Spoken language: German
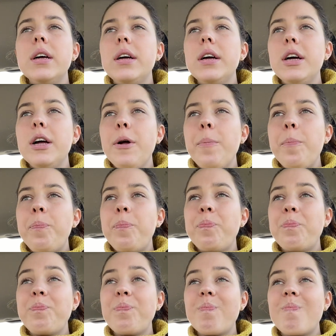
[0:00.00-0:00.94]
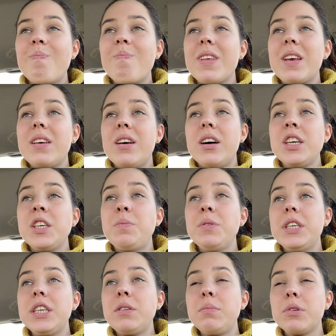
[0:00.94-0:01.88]
Ähm, ja, ich bin
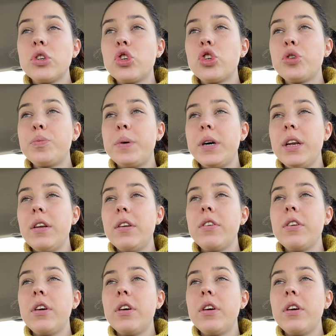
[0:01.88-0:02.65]
echt mal gespannt.